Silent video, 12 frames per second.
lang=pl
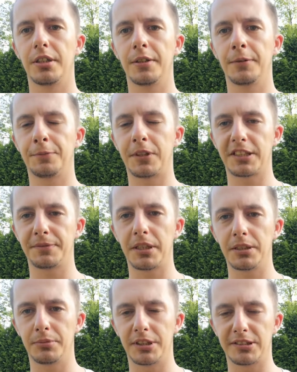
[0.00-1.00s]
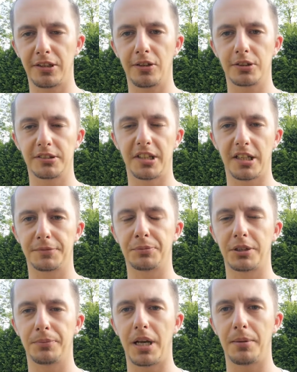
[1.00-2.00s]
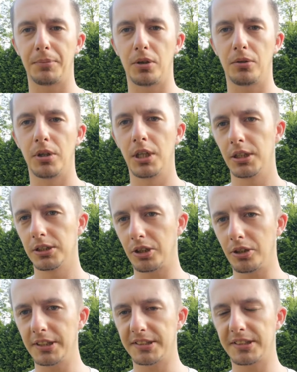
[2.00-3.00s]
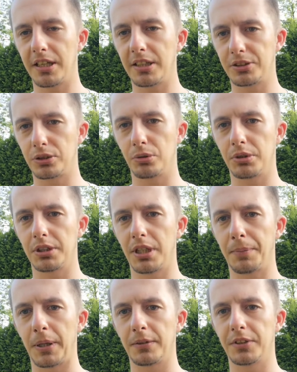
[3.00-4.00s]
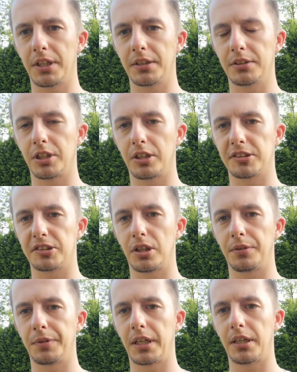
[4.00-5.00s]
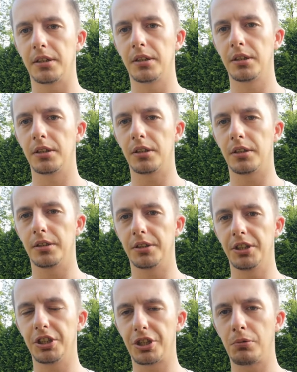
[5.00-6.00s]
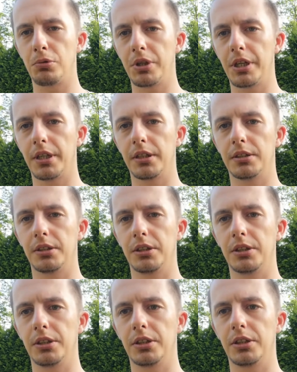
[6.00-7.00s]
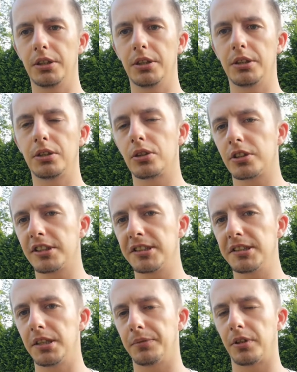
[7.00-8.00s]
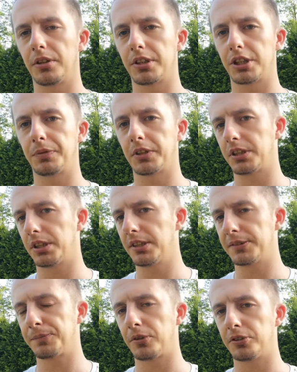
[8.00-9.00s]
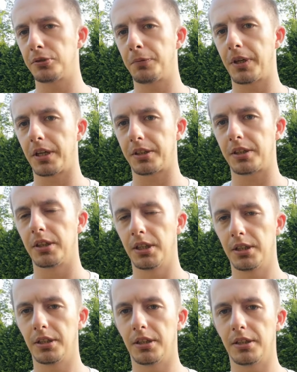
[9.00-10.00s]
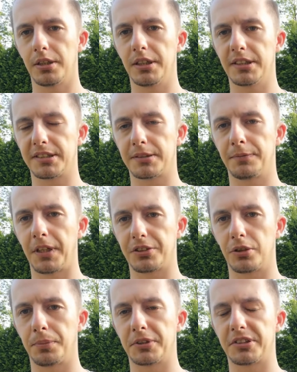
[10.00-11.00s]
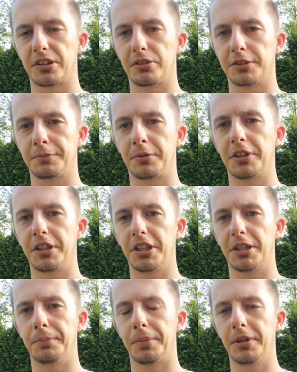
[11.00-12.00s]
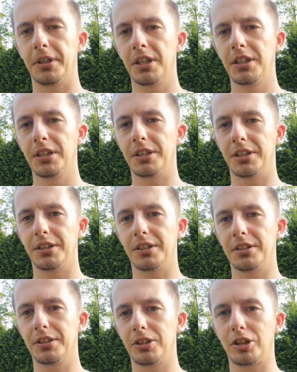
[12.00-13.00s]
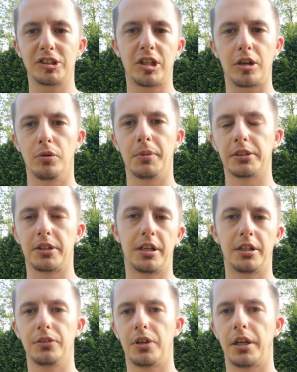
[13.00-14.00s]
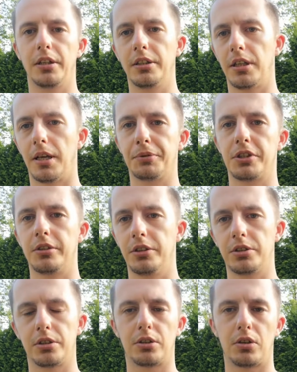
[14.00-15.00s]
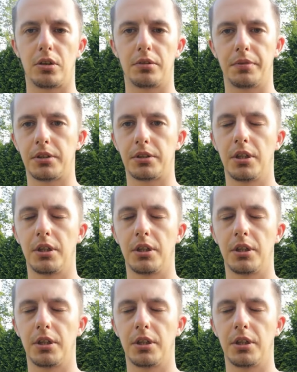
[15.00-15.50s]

w tak zwanym deslot, zaraz przed bramką. To jest gracz, który naprawdę tego zdrowia E, nie żałuje i, i, kondycyjnie wygląda świetnie. Jest w końcówkach, e, jest ważną postacią swojej ekipy. E, I to jest argument. Ryan O'Reilly lepszy niż ktokolwiek